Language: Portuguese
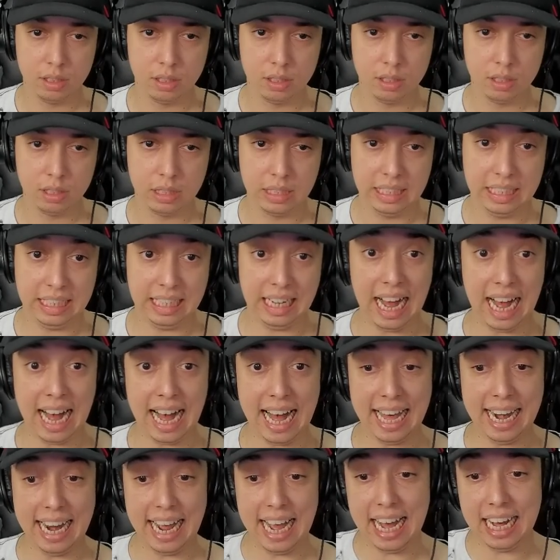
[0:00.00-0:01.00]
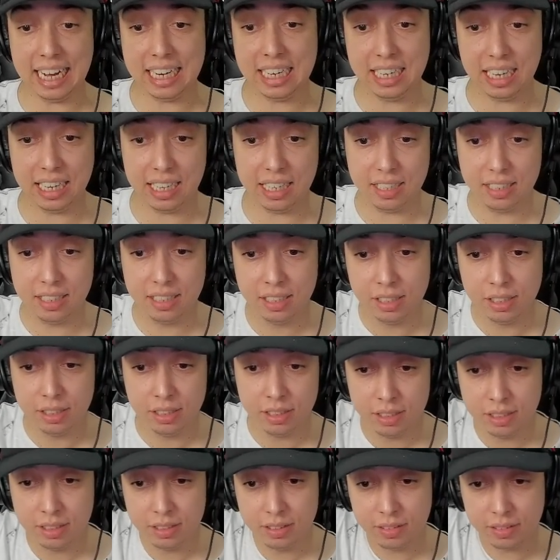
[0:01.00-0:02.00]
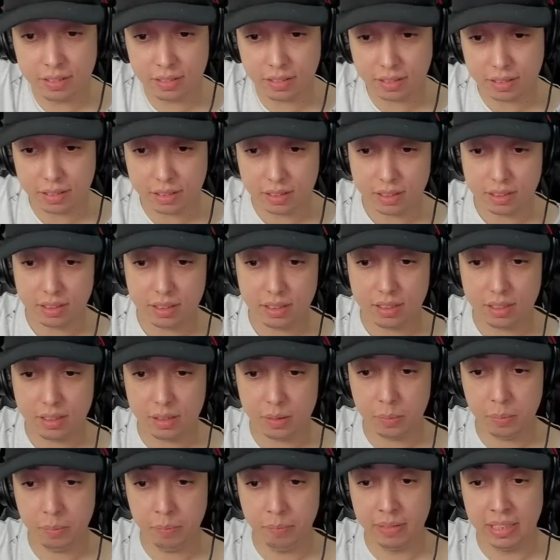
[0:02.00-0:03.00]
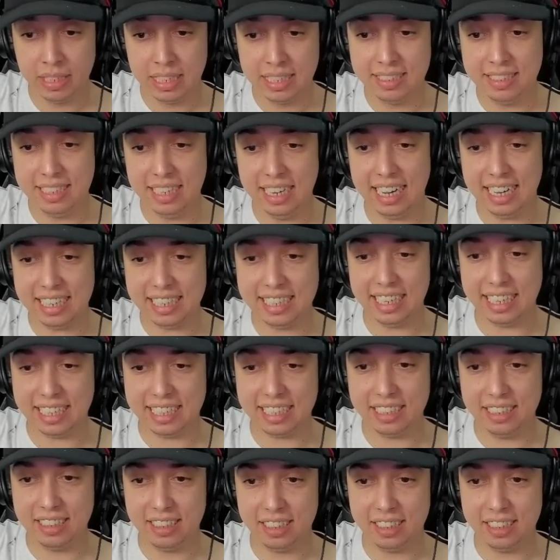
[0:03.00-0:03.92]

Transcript: Da hora. Caraca! Da hora. Será que a.